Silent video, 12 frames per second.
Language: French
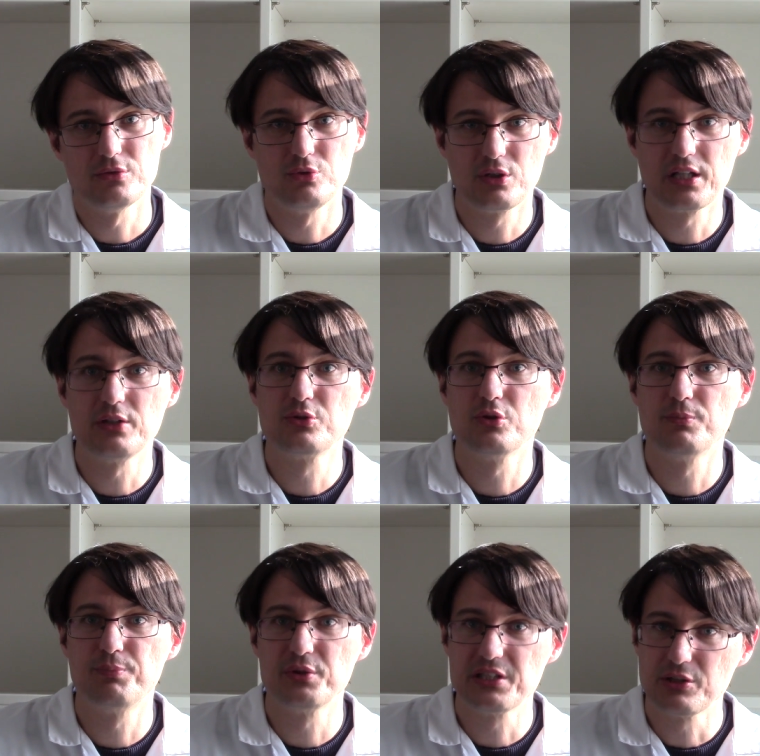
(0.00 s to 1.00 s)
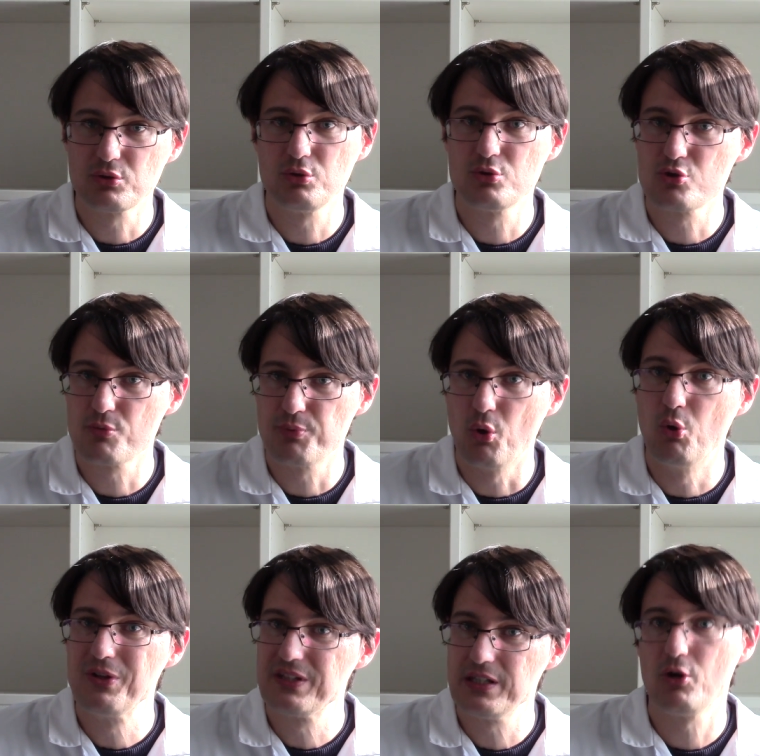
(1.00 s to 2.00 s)
de quelques petits trucs que je peux
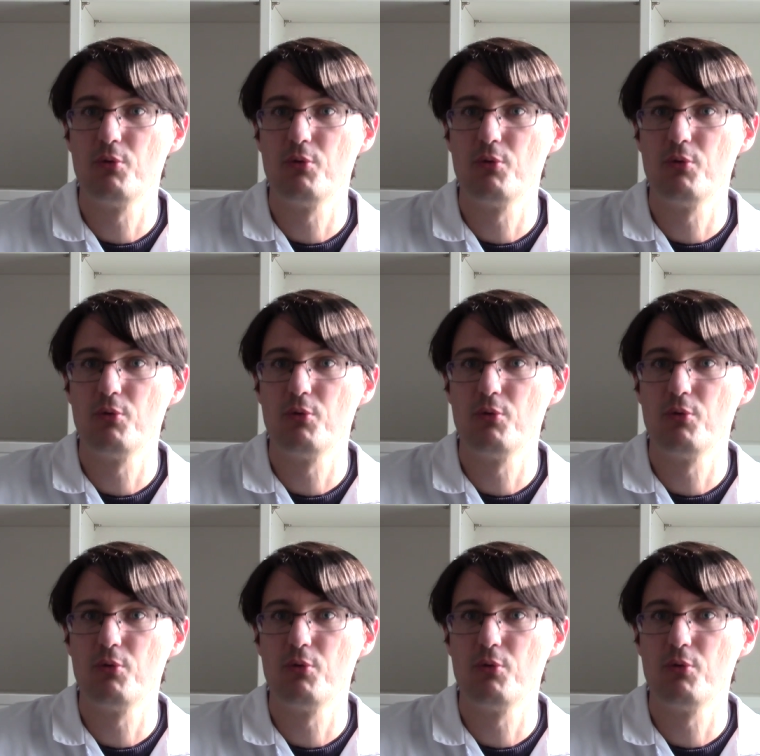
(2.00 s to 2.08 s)
aussi